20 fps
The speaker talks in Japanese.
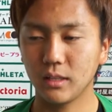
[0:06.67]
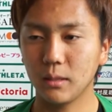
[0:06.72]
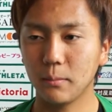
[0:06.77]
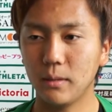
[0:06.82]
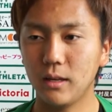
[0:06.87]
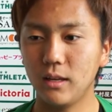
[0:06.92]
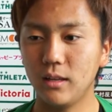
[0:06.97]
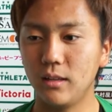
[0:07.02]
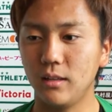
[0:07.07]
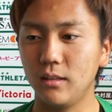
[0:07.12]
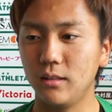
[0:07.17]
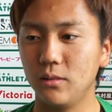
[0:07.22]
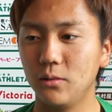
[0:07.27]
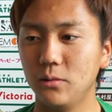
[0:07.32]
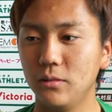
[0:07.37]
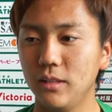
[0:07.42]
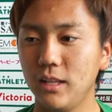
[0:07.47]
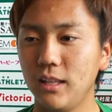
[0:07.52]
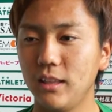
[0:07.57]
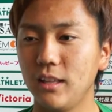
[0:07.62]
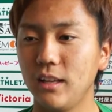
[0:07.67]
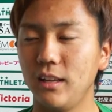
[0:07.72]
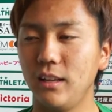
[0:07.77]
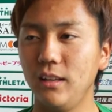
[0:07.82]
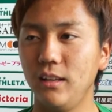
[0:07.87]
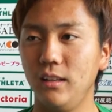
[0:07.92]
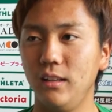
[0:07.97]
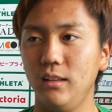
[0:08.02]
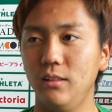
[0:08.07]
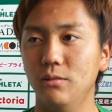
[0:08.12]
まあ、同年代
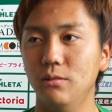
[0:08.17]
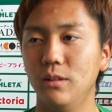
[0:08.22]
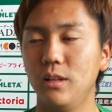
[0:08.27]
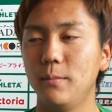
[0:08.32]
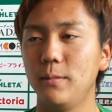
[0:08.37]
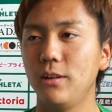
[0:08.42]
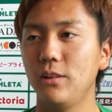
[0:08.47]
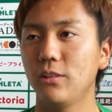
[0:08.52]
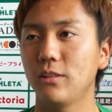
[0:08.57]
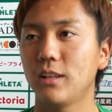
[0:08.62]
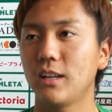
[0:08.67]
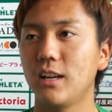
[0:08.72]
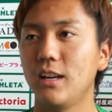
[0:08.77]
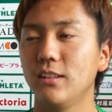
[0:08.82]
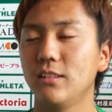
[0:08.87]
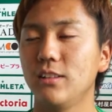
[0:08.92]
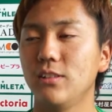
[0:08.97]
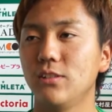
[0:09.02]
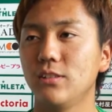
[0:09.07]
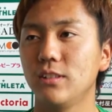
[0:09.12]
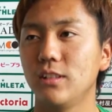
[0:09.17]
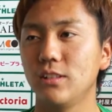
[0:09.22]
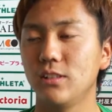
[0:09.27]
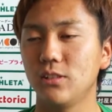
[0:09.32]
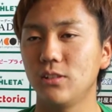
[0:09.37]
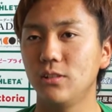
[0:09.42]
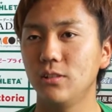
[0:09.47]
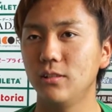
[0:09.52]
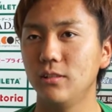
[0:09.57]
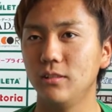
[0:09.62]
のレベルの高い選手た
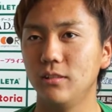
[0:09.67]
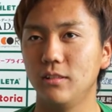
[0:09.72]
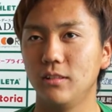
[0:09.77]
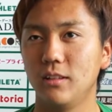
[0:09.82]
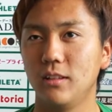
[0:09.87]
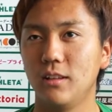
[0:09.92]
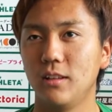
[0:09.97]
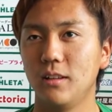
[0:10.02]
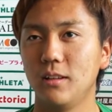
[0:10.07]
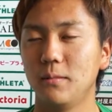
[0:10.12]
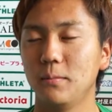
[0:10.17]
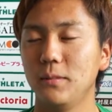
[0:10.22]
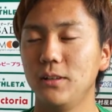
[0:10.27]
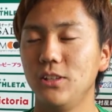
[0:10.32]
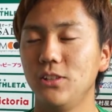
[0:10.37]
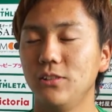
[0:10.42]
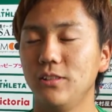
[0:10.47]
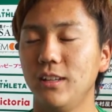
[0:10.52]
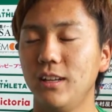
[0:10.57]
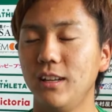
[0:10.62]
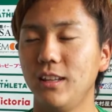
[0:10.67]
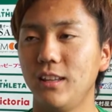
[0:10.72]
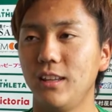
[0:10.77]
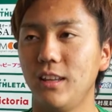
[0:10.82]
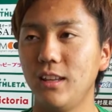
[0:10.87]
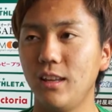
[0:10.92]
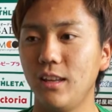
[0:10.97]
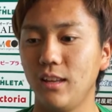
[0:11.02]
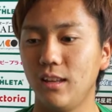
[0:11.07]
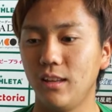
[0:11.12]
ちと、まあ、一緒にやれ
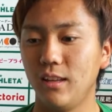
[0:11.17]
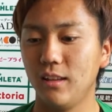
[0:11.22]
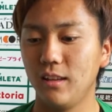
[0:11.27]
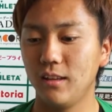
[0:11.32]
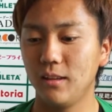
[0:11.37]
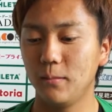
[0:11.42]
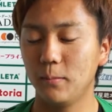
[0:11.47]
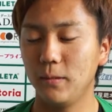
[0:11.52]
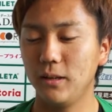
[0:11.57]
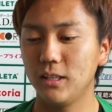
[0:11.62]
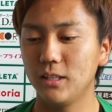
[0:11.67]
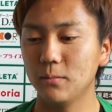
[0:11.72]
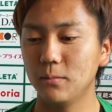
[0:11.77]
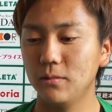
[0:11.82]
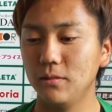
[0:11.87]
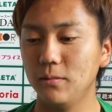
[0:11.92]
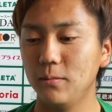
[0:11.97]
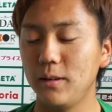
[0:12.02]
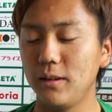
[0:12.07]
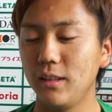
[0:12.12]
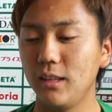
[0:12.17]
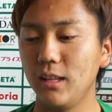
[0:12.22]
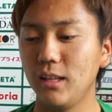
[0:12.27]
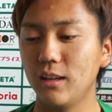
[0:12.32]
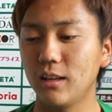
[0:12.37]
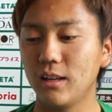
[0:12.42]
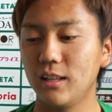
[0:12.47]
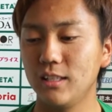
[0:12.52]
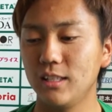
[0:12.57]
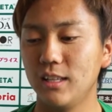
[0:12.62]
て、まあ、いつもヴェルディで
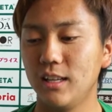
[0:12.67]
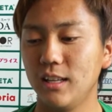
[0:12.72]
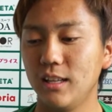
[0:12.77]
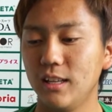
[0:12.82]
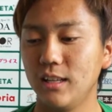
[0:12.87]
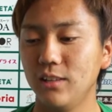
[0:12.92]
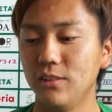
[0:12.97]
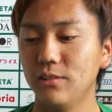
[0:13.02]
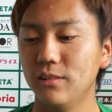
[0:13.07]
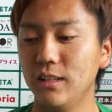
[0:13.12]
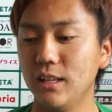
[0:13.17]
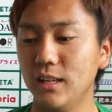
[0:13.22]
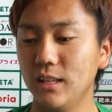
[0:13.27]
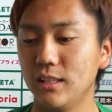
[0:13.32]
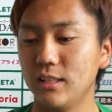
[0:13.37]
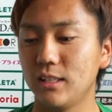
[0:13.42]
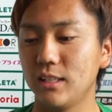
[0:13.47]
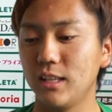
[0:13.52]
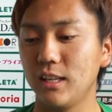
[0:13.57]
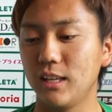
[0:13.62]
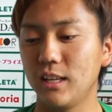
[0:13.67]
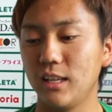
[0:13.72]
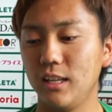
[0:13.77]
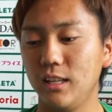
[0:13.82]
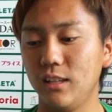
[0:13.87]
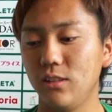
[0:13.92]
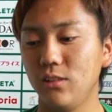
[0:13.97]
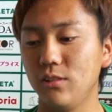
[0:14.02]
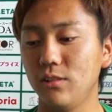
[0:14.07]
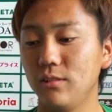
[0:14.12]
は感じられないような刺
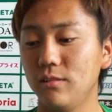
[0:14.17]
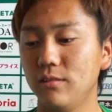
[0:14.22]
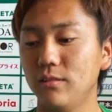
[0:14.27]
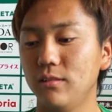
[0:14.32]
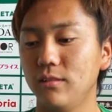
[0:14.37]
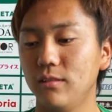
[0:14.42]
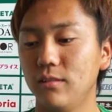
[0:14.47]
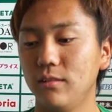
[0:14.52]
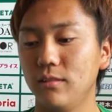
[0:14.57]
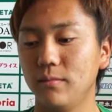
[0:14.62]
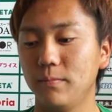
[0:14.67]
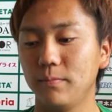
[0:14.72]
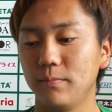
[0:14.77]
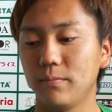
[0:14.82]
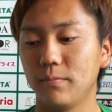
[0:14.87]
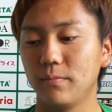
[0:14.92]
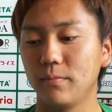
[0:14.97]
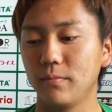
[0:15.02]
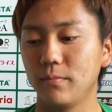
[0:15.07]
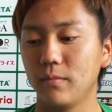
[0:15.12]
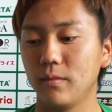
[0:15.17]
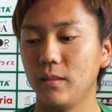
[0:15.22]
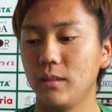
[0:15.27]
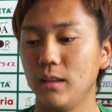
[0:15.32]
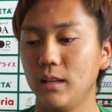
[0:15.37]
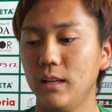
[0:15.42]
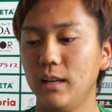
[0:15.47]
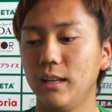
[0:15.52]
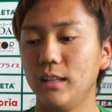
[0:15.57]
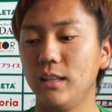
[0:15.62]
激っていうのを
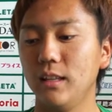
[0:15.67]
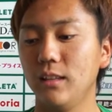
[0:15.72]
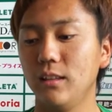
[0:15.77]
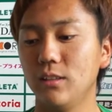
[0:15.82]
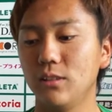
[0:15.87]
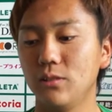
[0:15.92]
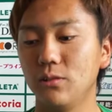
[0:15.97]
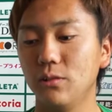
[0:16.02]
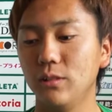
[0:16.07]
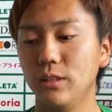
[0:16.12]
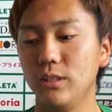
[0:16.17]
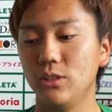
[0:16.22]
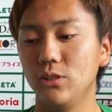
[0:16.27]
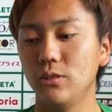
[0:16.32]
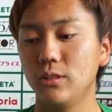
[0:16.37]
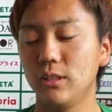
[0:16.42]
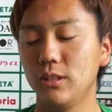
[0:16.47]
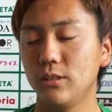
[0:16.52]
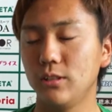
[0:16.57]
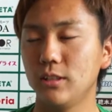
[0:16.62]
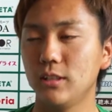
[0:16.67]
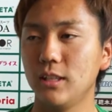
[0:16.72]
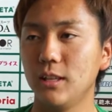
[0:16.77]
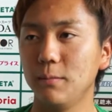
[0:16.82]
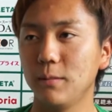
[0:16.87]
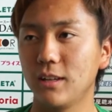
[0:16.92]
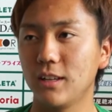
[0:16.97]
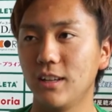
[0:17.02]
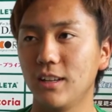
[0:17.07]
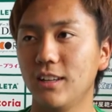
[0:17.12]
得られたんですごい充実した
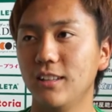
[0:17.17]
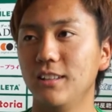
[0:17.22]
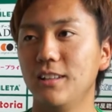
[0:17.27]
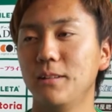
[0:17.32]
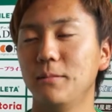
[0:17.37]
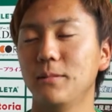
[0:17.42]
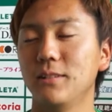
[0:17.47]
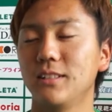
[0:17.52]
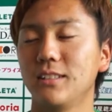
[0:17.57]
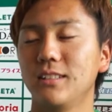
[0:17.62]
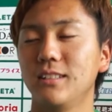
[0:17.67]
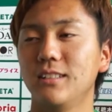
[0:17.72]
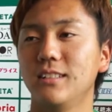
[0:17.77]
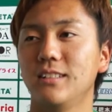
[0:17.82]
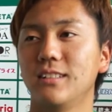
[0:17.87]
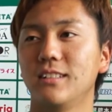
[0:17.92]
3日間になりました